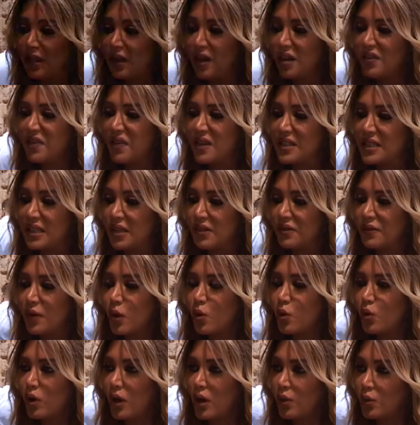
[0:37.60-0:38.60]
قفز
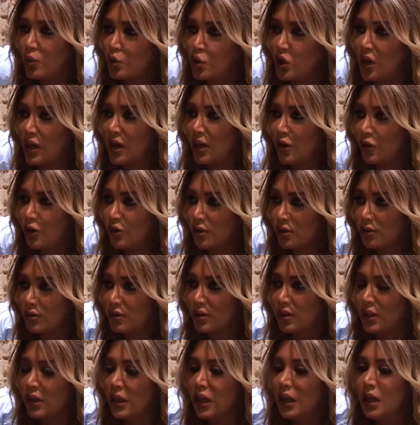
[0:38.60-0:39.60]
فوق أوجاعه
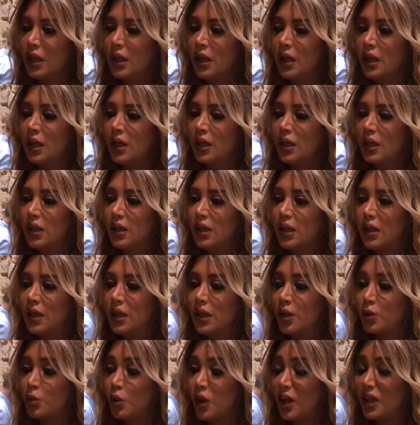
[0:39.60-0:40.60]
آه،
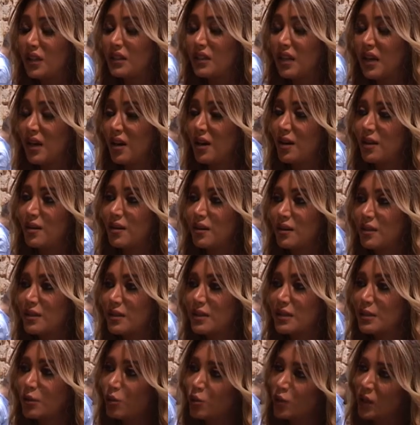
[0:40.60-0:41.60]
واختار
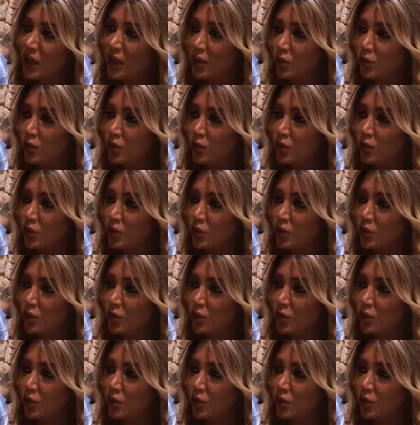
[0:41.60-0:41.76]
سوريا